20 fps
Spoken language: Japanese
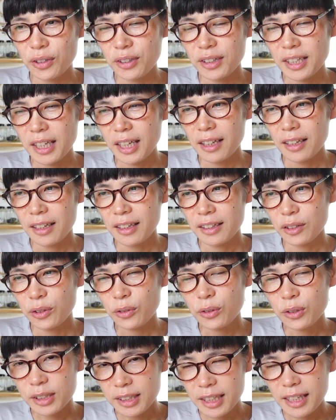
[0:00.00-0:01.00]
で
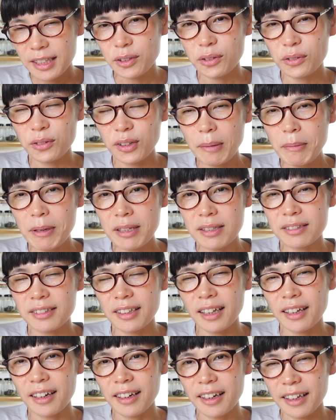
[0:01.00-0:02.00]
どうせその試すん
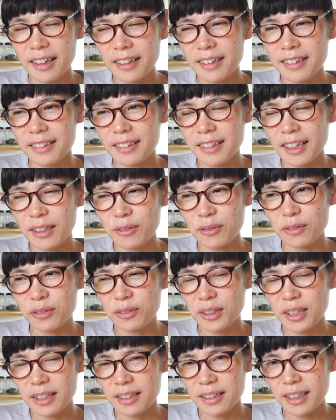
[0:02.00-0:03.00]
だからあの
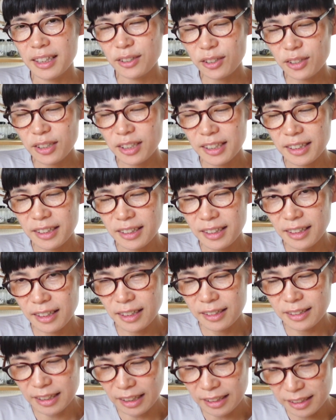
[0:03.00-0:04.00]
安い
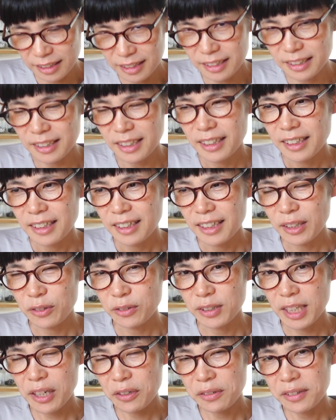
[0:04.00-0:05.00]
やつだしあ
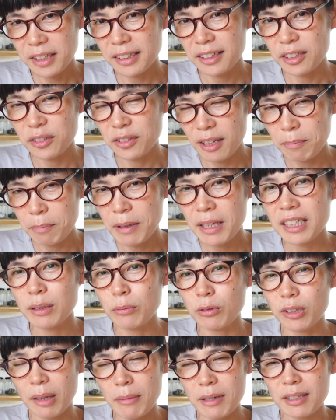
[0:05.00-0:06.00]
のセールになってるねピンク
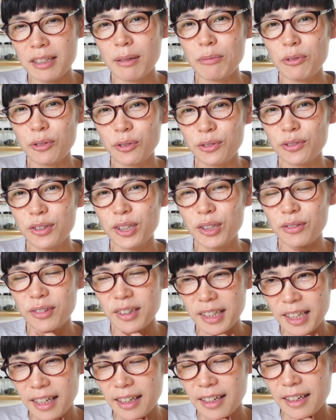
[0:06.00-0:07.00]
も試してみようって言っ
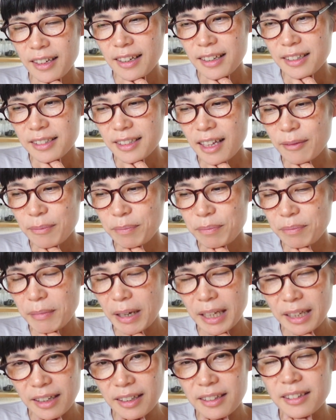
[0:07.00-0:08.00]
て3
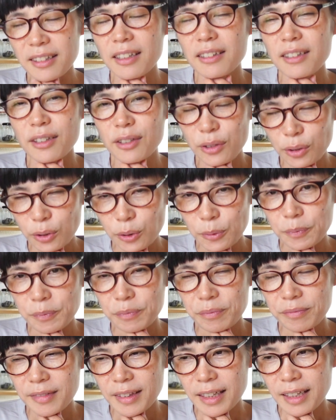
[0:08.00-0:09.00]
枚買ったんですよ。
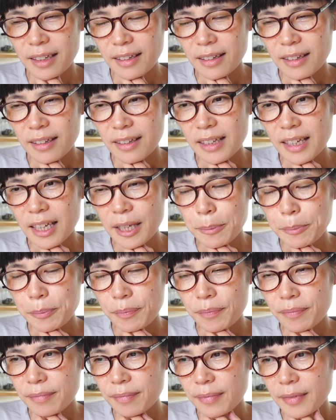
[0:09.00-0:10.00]
で、
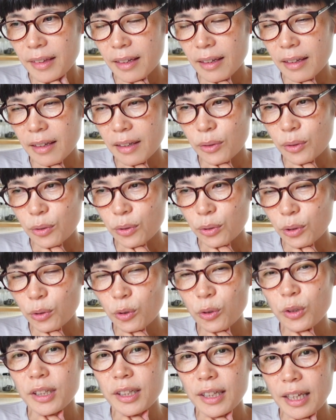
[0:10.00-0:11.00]
えっと、
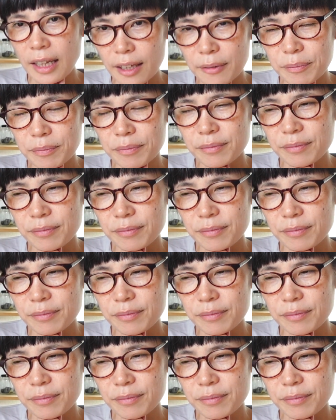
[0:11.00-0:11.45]
届いて